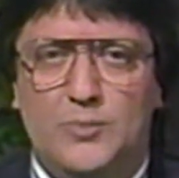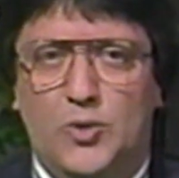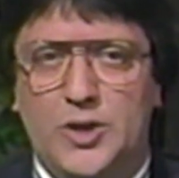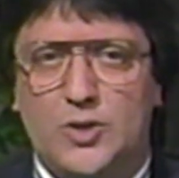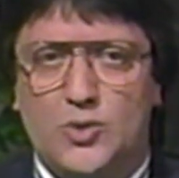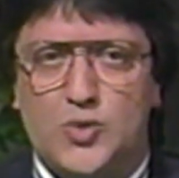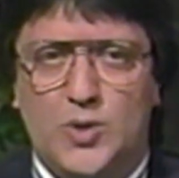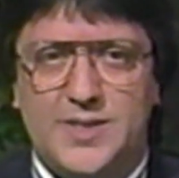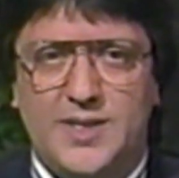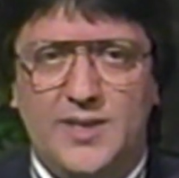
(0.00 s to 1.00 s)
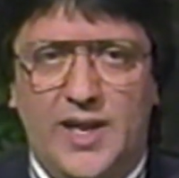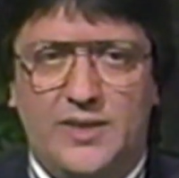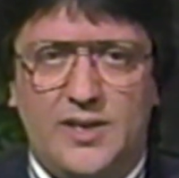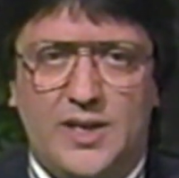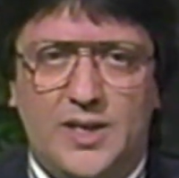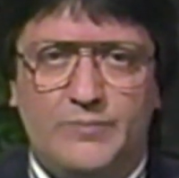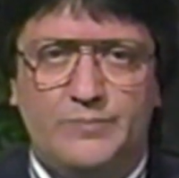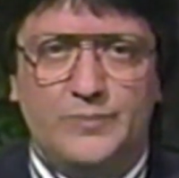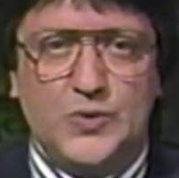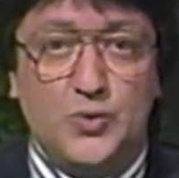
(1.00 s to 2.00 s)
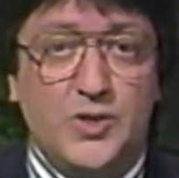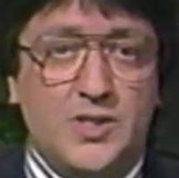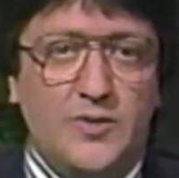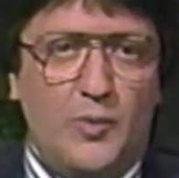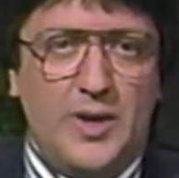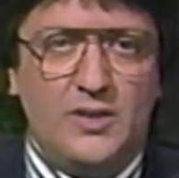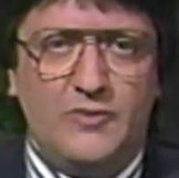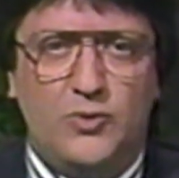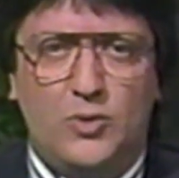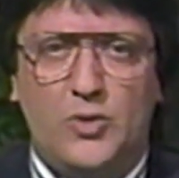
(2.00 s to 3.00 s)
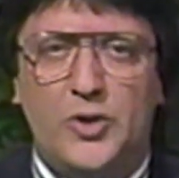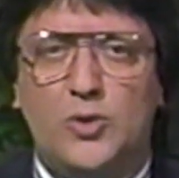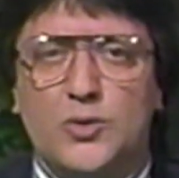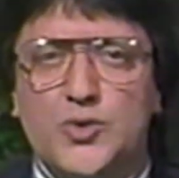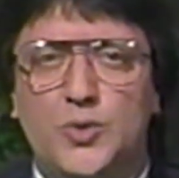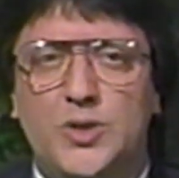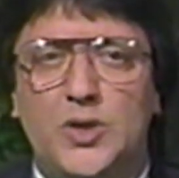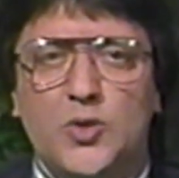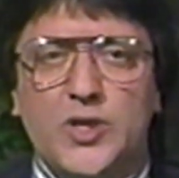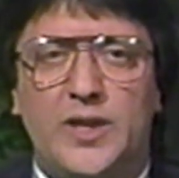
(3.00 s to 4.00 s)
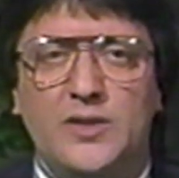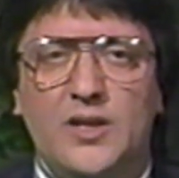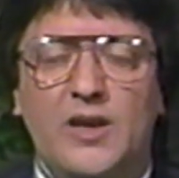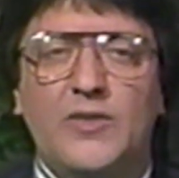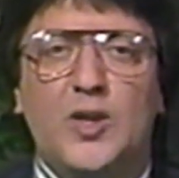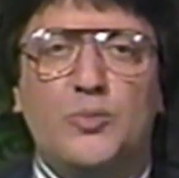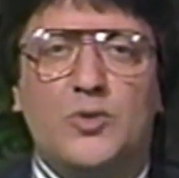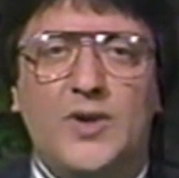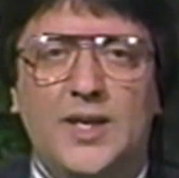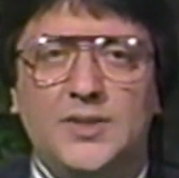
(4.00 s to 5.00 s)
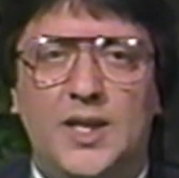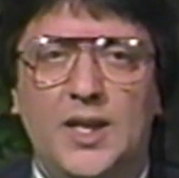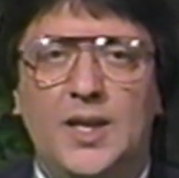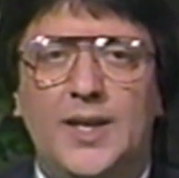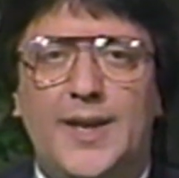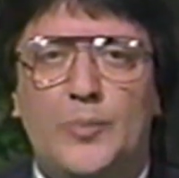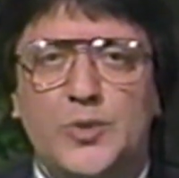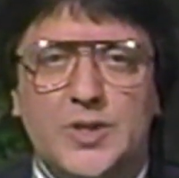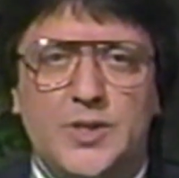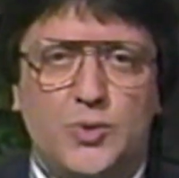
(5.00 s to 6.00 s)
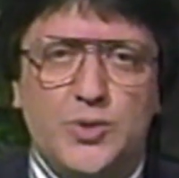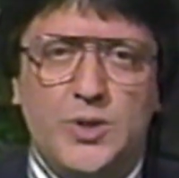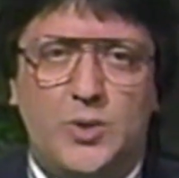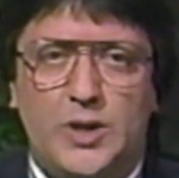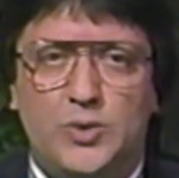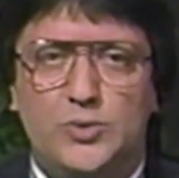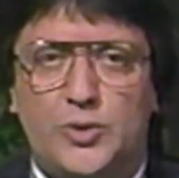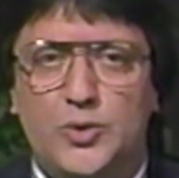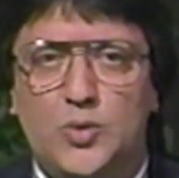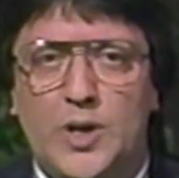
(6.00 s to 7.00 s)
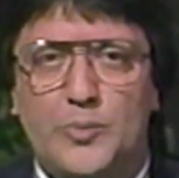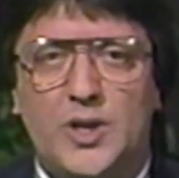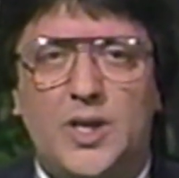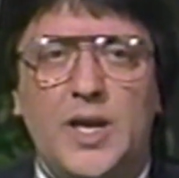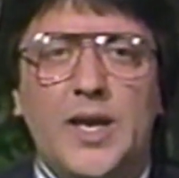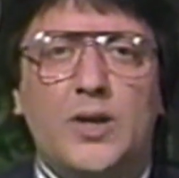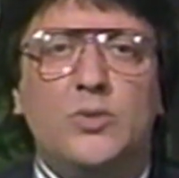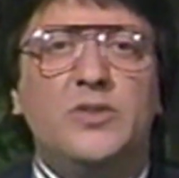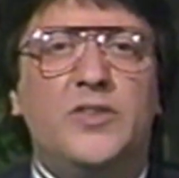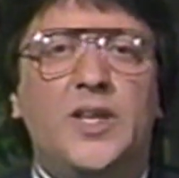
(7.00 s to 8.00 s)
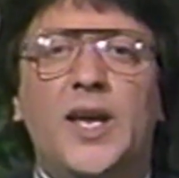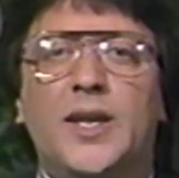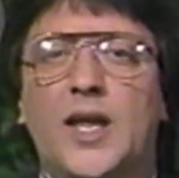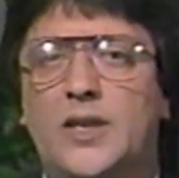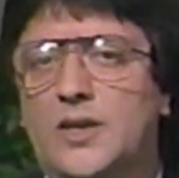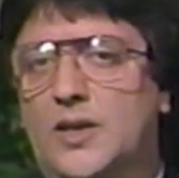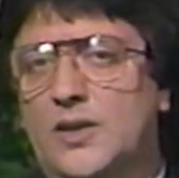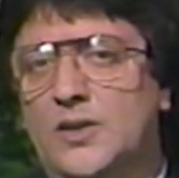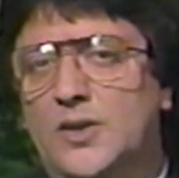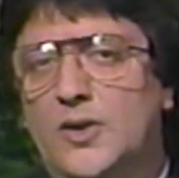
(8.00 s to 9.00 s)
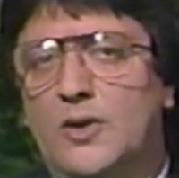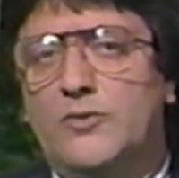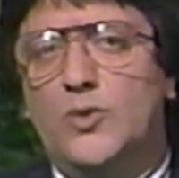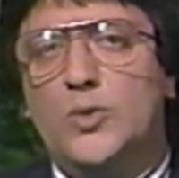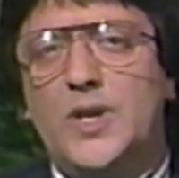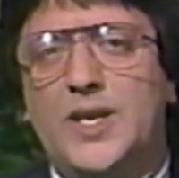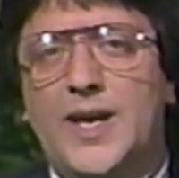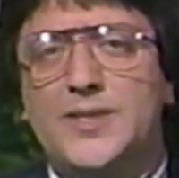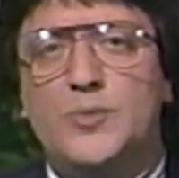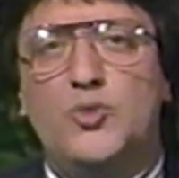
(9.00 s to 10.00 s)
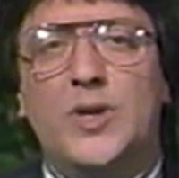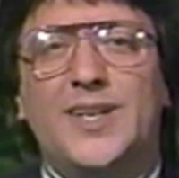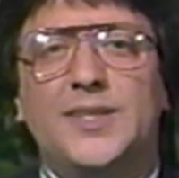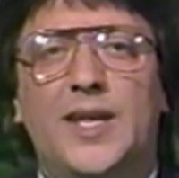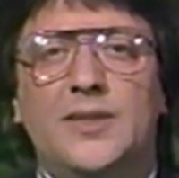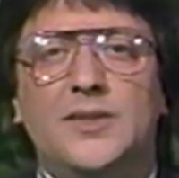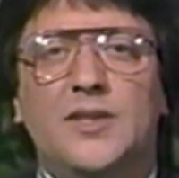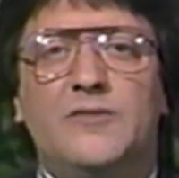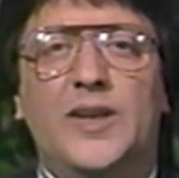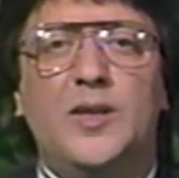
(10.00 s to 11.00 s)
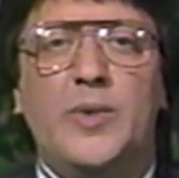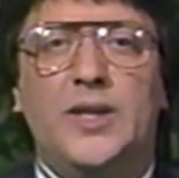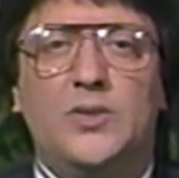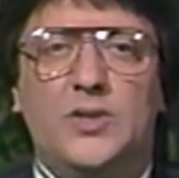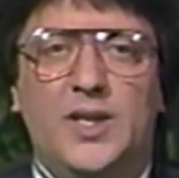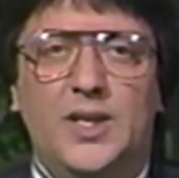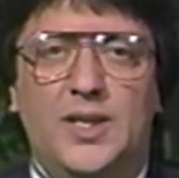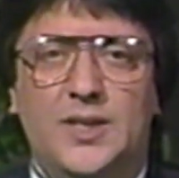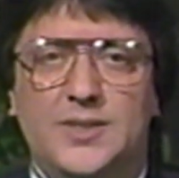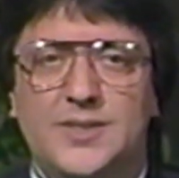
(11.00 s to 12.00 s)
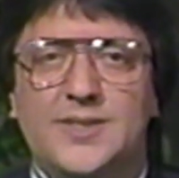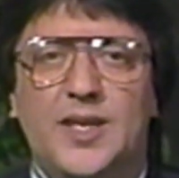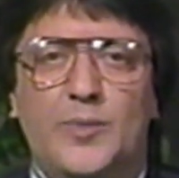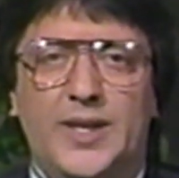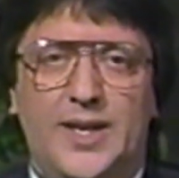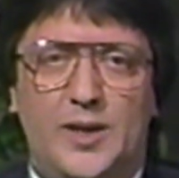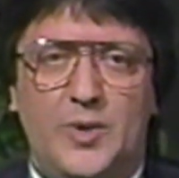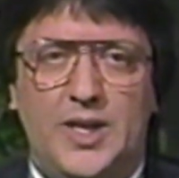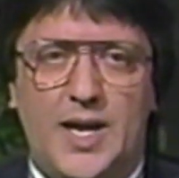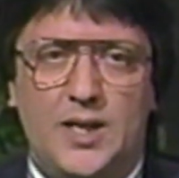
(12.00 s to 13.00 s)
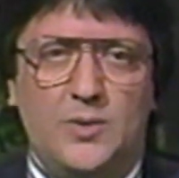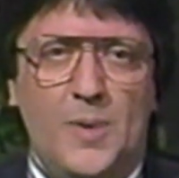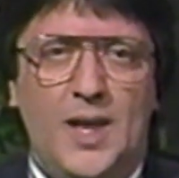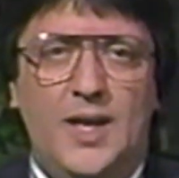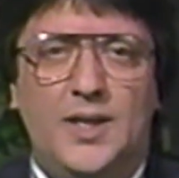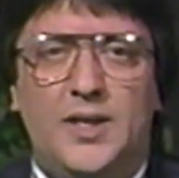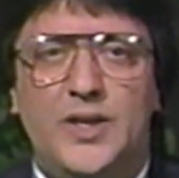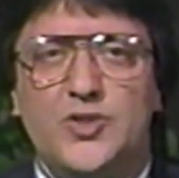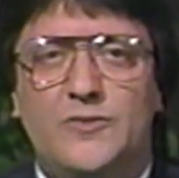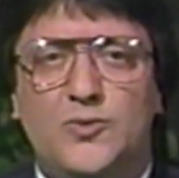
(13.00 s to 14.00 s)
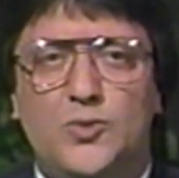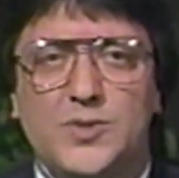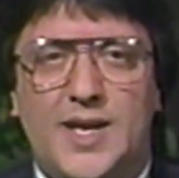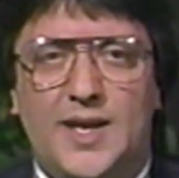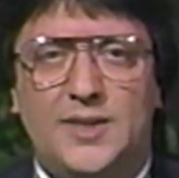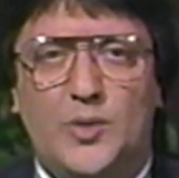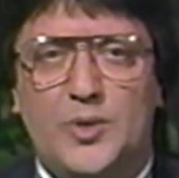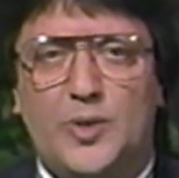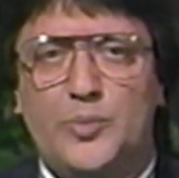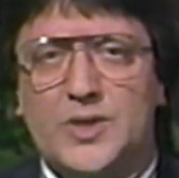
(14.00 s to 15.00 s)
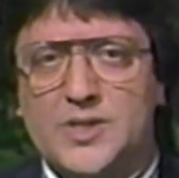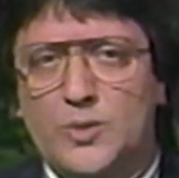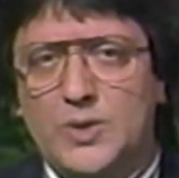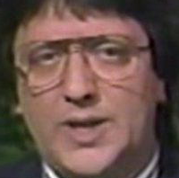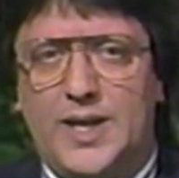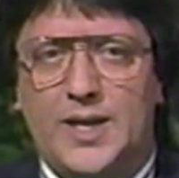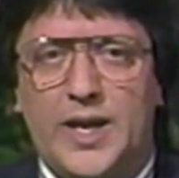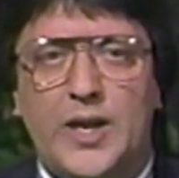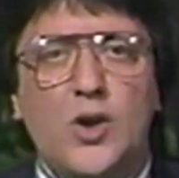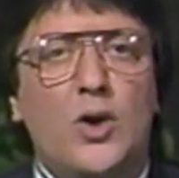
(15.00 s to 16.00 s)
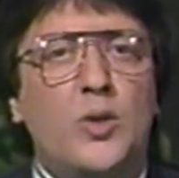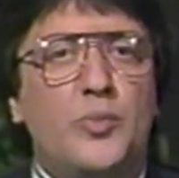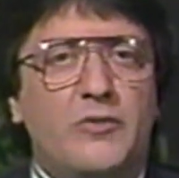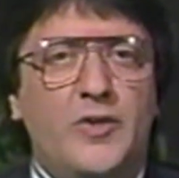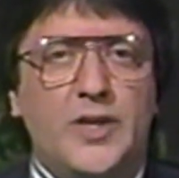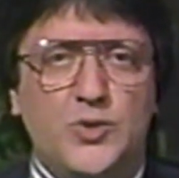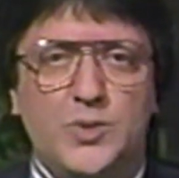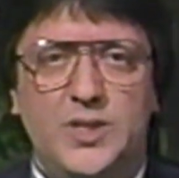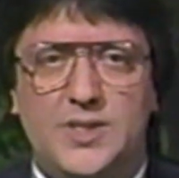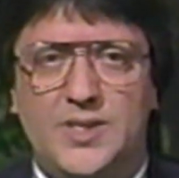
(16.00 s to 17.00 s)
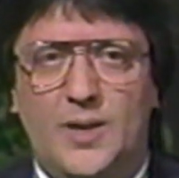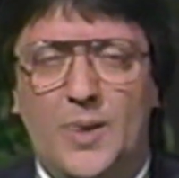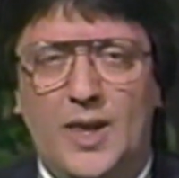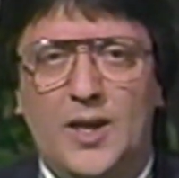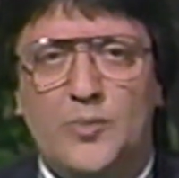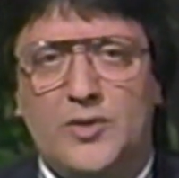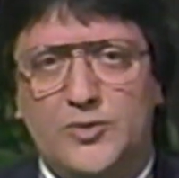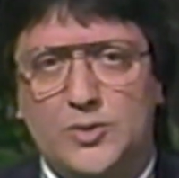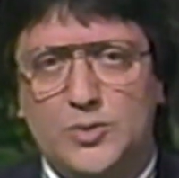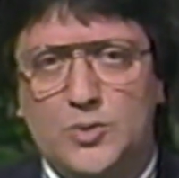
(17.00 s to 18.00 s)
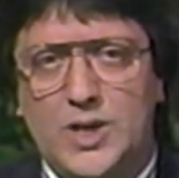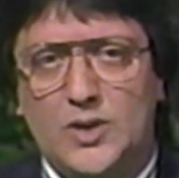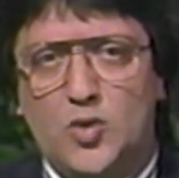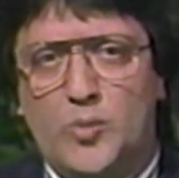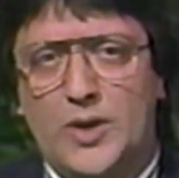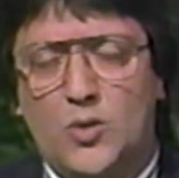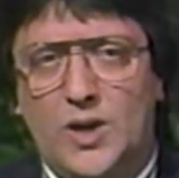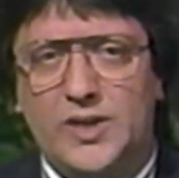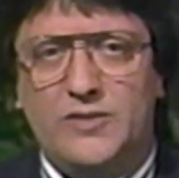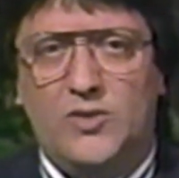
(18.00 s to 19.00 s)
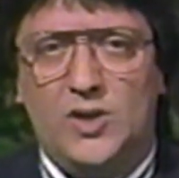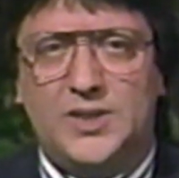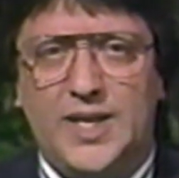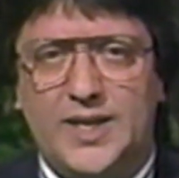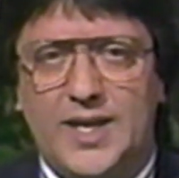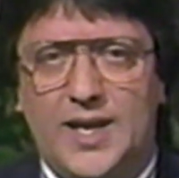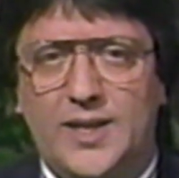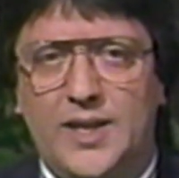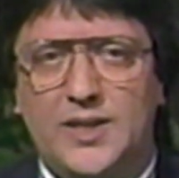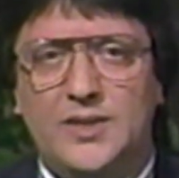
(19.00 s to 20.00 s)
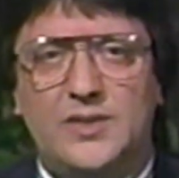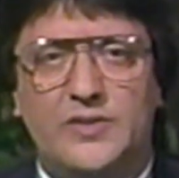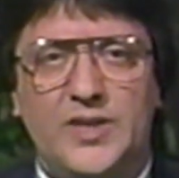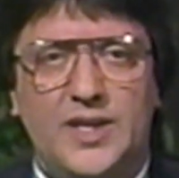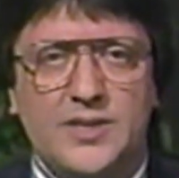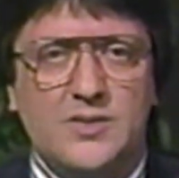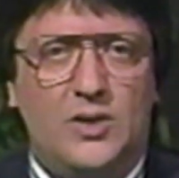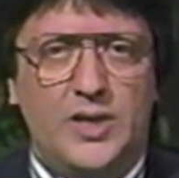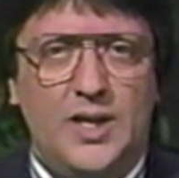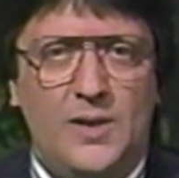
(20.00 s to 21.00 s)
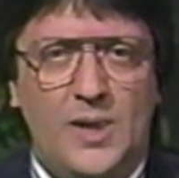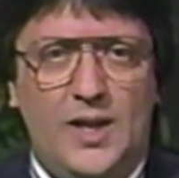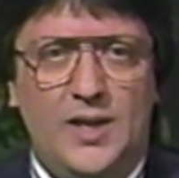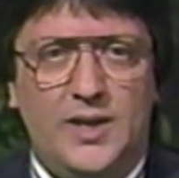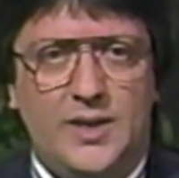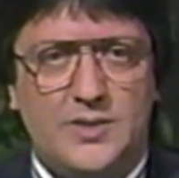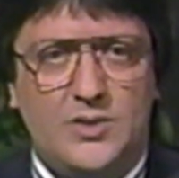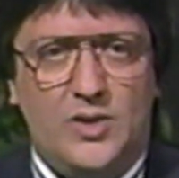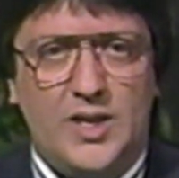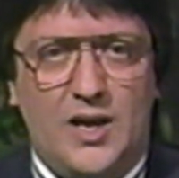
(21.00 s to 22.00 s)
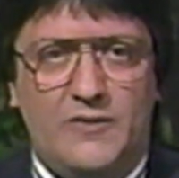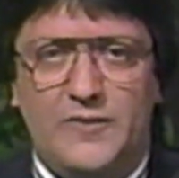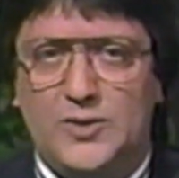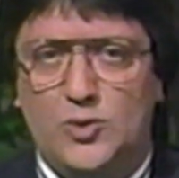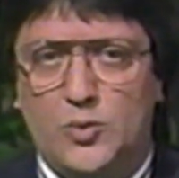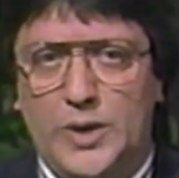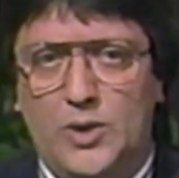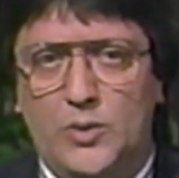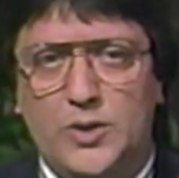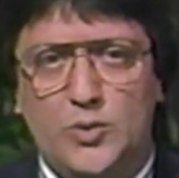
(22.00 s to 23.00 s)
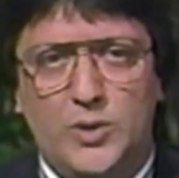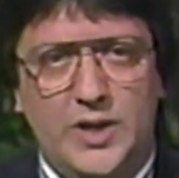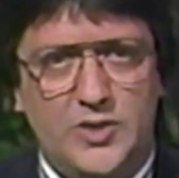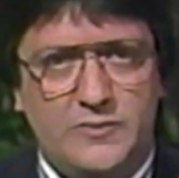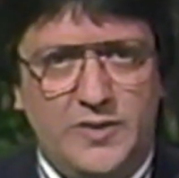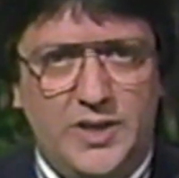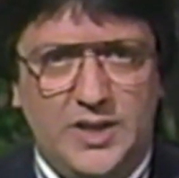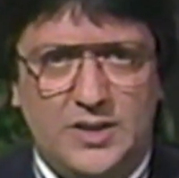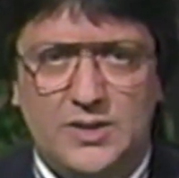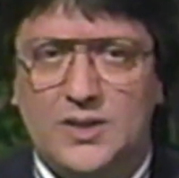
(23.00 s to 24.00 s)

Morirono sulla sedia elettrica. Successivamente furono riconosciuti innocenti e venne provata la persecuzione contro i due perché erano di fede anarchica. Fu uno dei casi più eclatanti del fallimento del sistema legale americano. La legge fu usata per perseguitare e non per fare giustizia. Per fortuna, come qualche volta accade, interviene la storia che la storia ha fatto quello in cui la legge fallì,